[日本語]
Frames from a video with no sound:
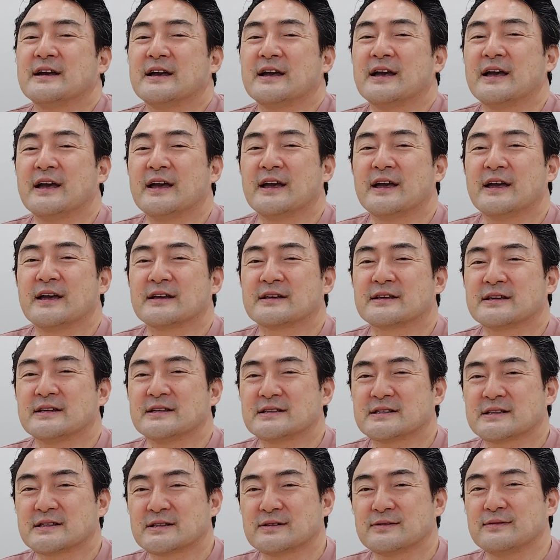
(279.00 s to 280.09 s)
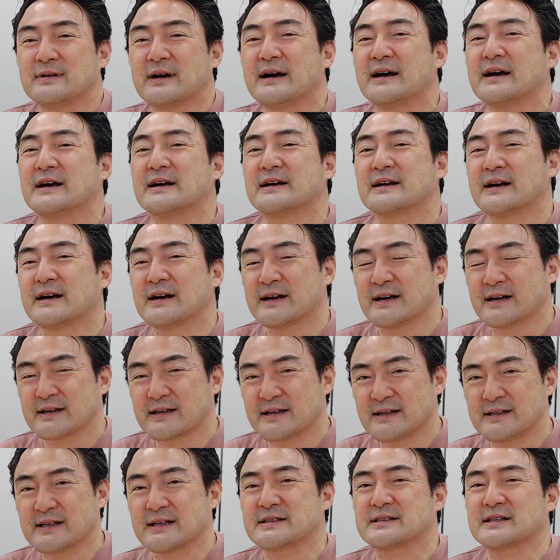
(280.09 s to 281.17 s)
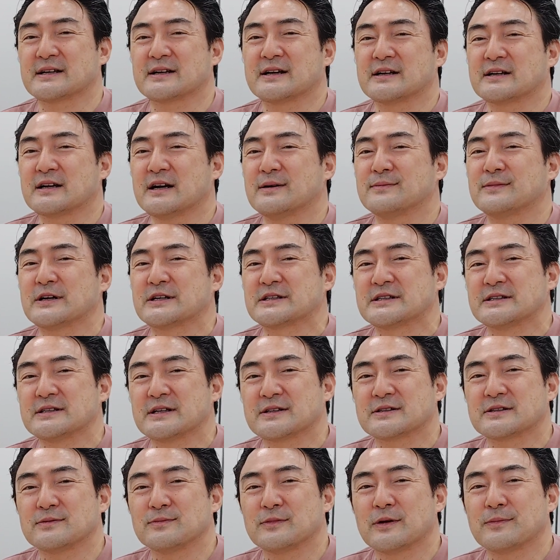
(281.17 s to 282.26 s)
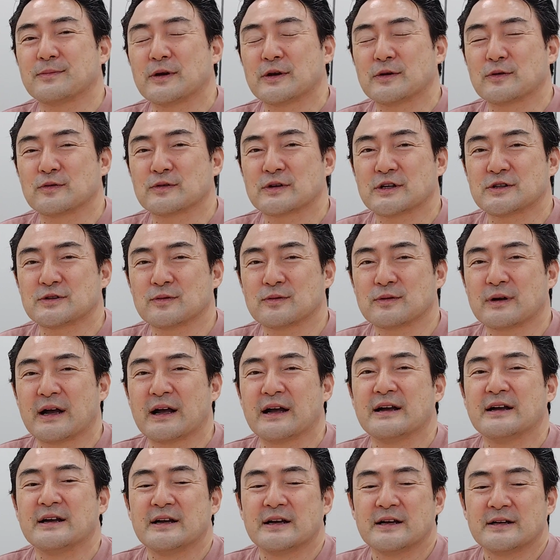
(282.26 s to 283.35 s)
えー、キッスは秀樹さんがカバーしなくてもやっぱりいろんな人が。